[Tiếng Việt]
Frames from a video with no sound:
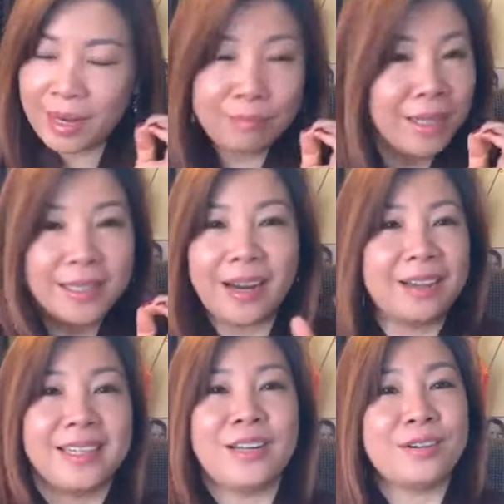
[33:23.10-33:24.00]
mình cần
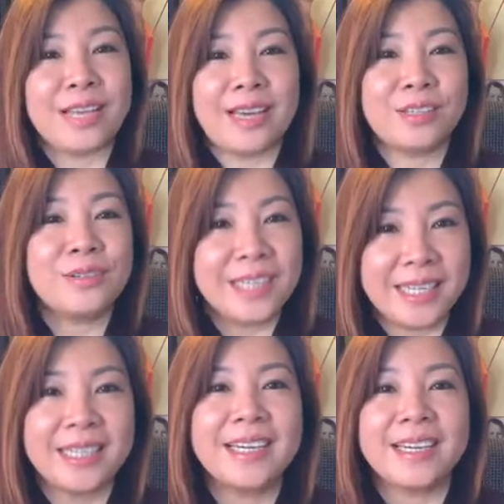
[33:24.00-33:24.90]
thì nó sẽ xuất
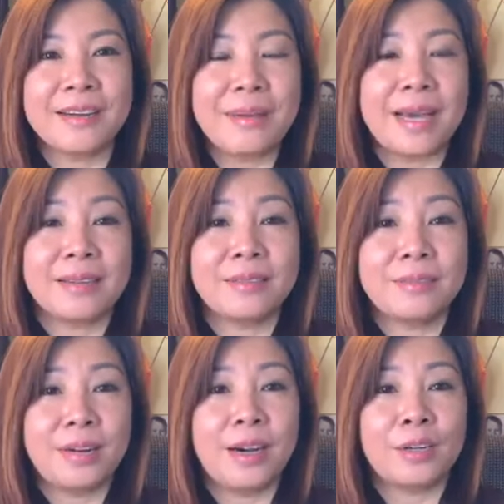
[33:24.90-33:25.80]
hiện liền các bạn
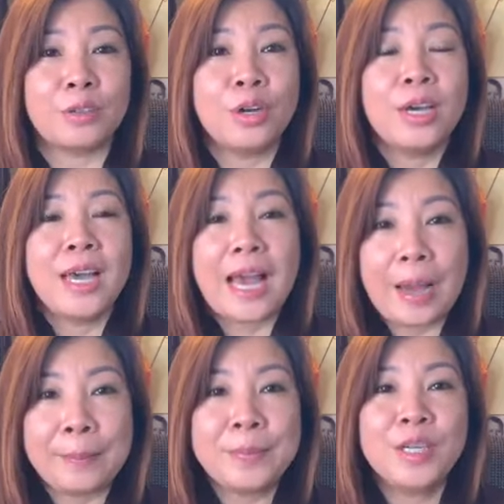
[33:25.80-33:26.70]
à,
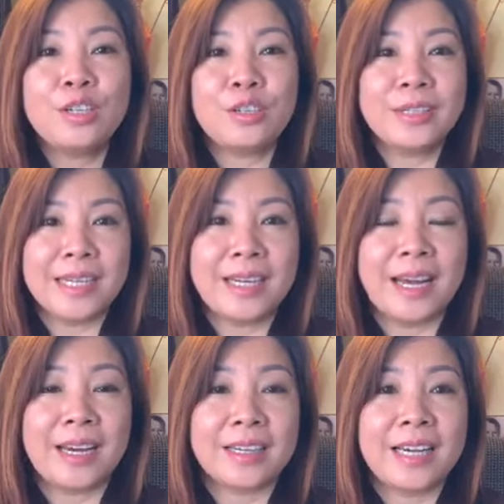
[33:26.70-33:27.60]
âm đức có nghĩa
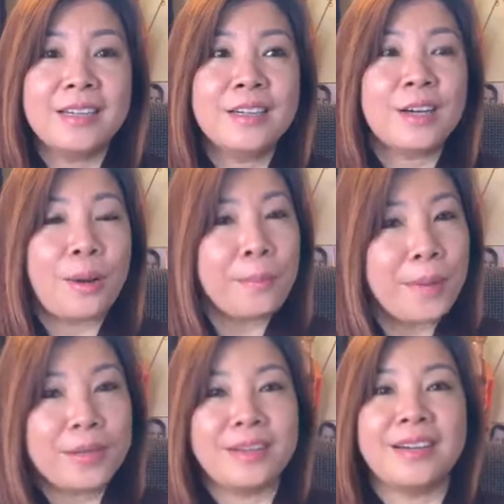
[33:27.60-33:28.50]
là cái đức không
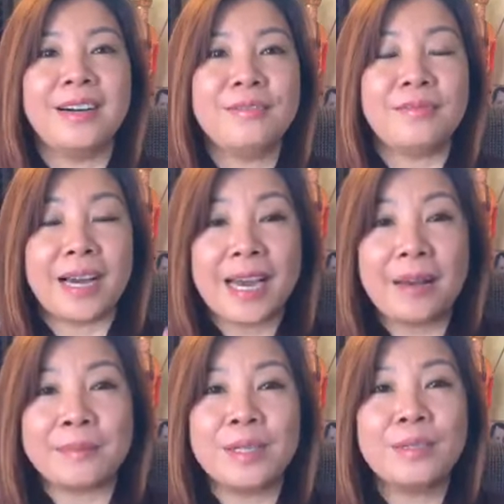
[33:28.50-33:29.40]
bao giờ hết và cái
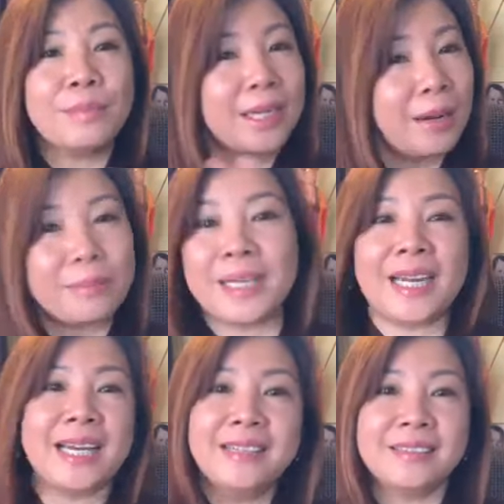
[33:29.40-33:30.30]
âm đức mình không thể
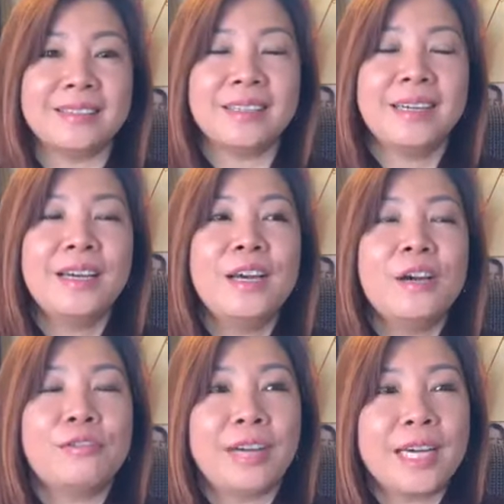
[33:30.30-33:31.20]
thấy được
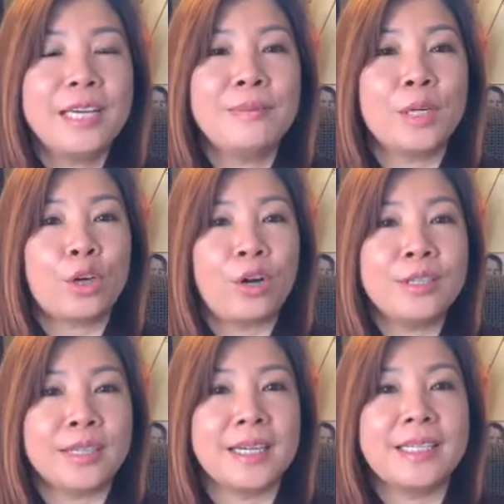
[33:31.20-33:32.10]
và khi mình có
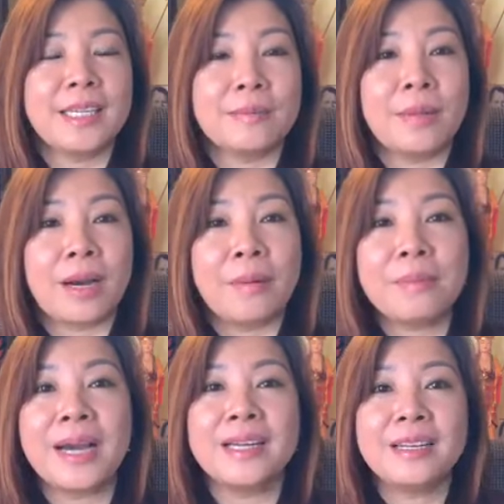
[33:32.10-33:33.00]
những cái chuyện mà không
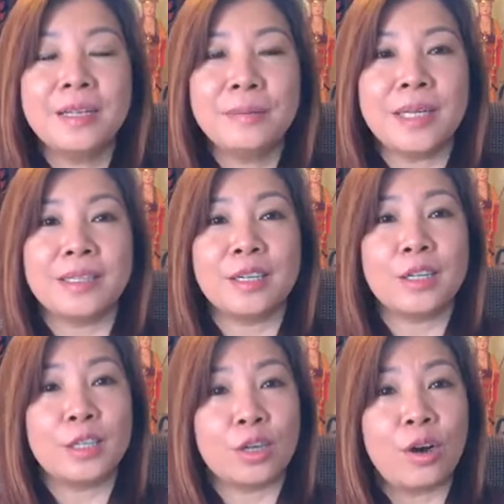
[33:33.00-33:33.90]
may đến với mình những
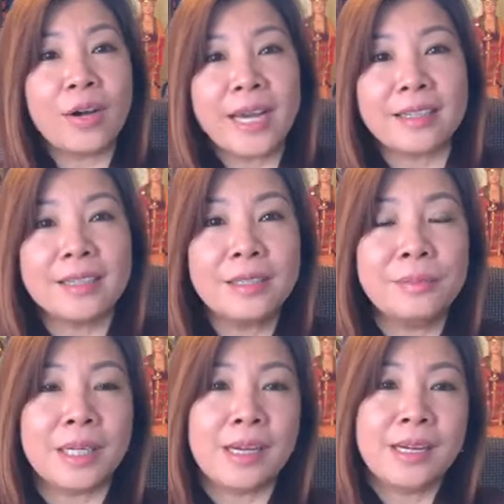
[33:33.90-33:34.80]
cái chuyện khó khăn đến với
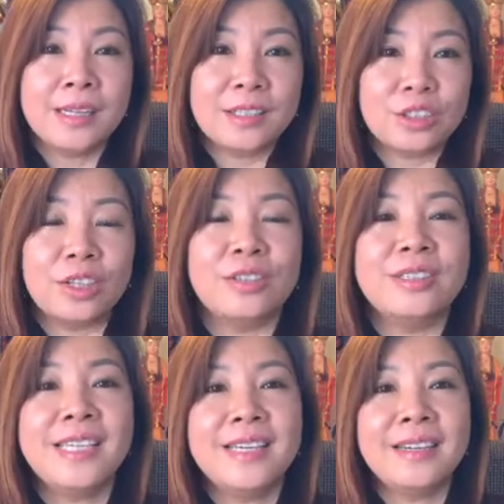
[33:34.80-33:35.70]
mình tự
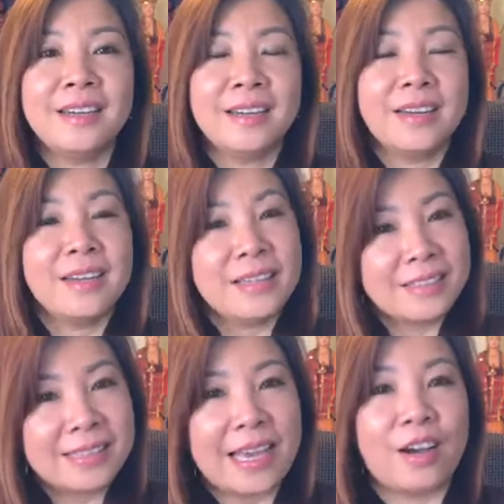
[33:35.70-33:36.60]
nhiên
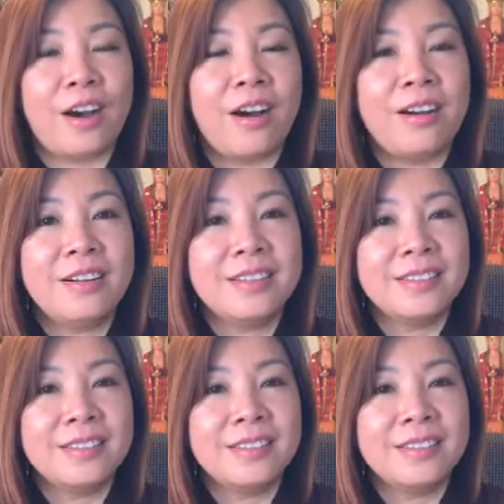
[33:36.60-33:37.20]
sẽ có